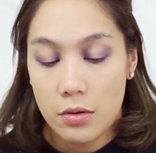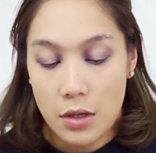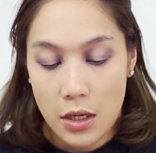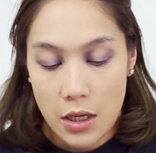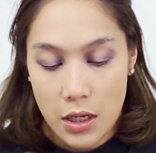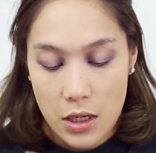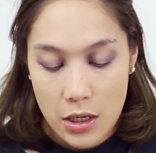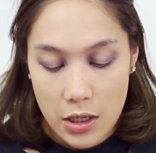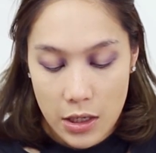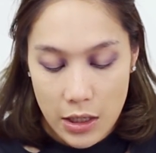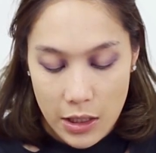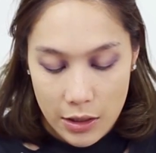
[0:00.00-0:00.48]
โอเค
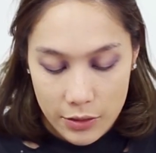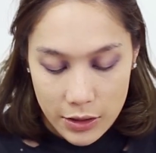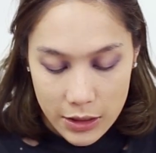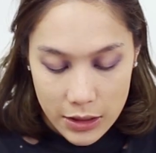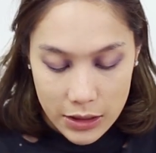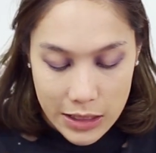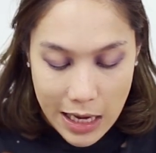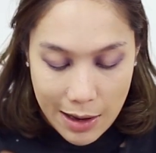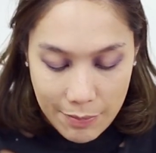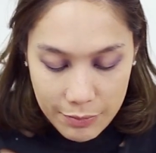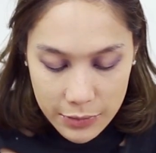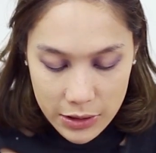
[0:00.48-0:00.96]
แล้วเราจะ
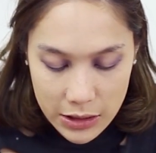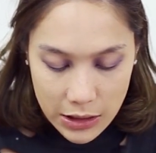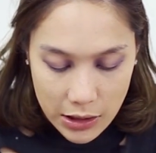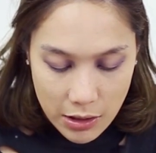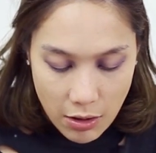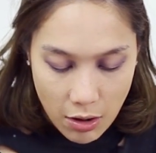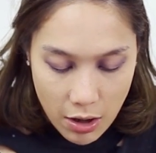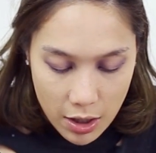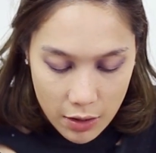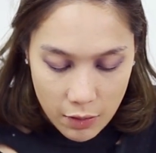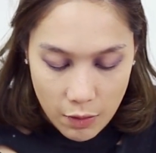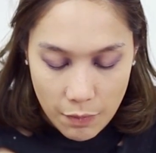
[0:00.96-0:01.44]
ซ้ำสี
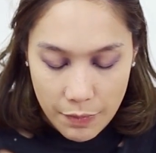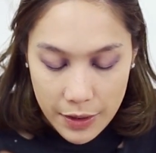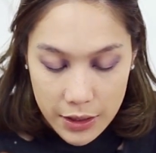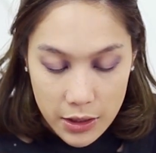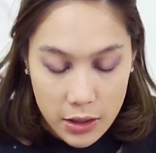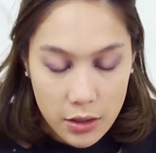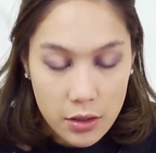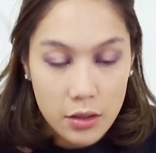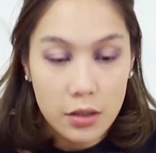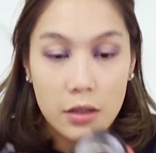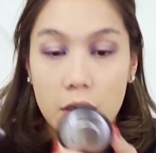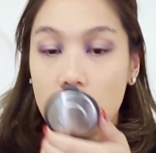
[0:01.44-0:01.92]
อ่อนลงไป
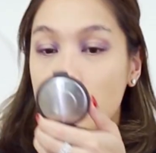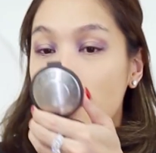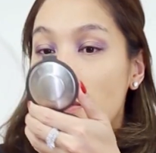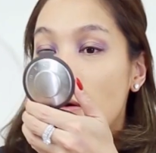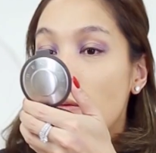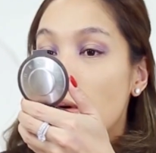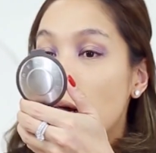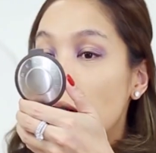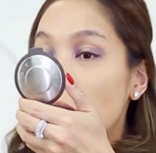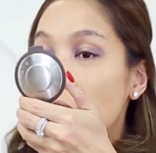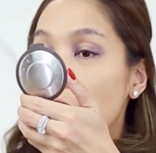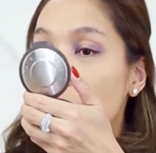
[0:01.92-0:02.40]
นิดนึงนะ เพ
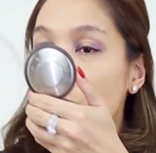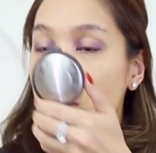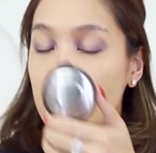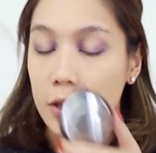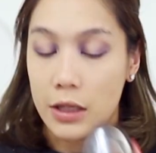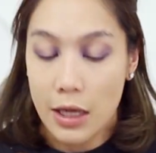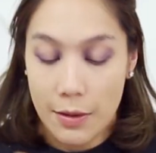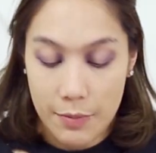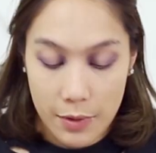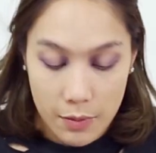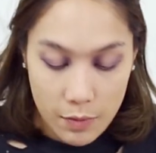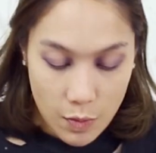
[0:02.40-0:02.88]
ราะว่าถ้าหัว
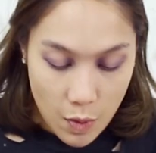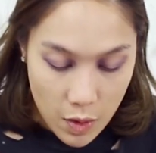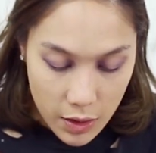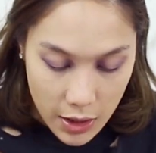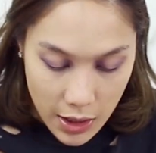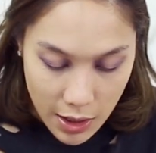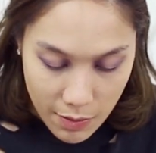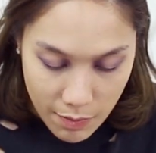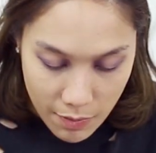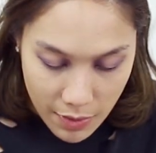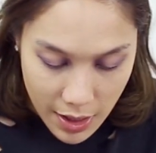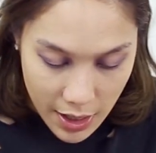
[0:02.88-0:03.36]
ตามันม่วง
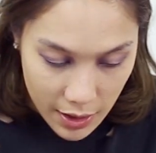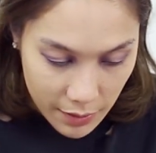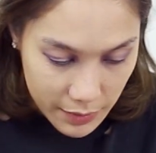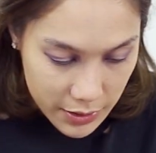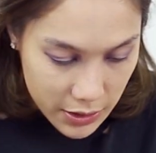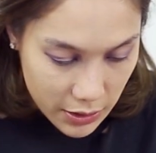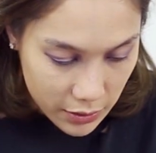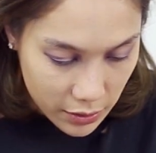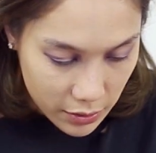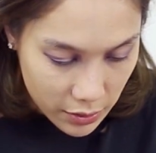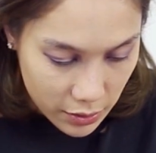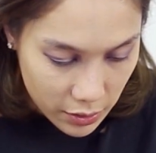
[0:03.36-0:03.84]
เข้มมากมั
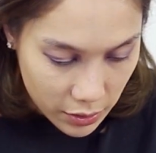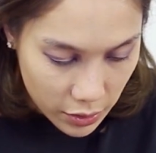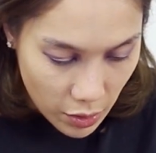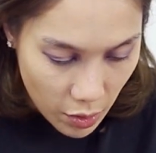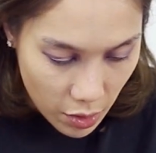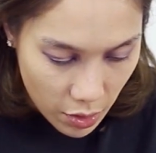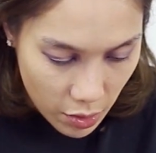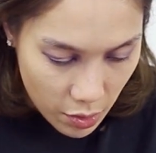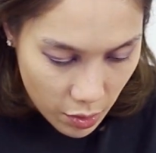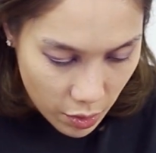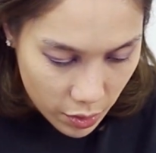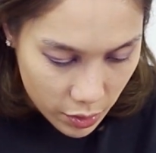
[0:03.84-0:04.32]
นจะต
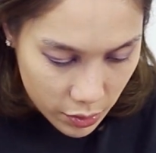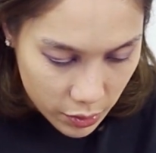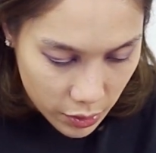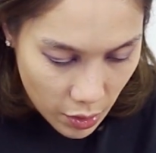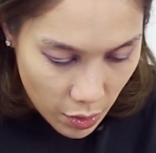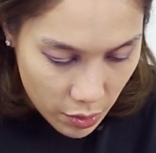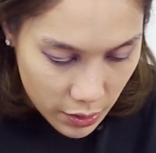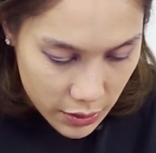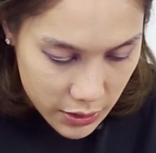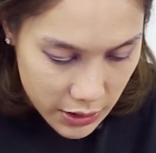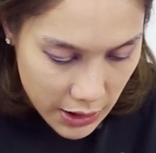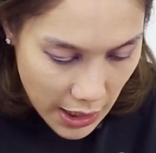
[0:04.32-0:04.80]
กอกต
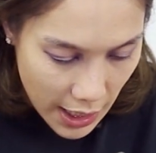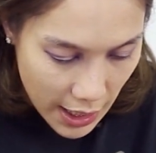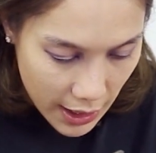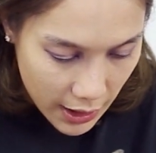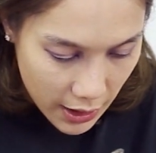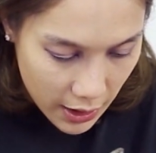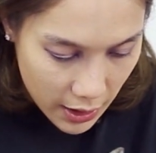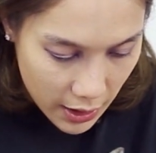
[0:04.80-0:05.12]
กใจ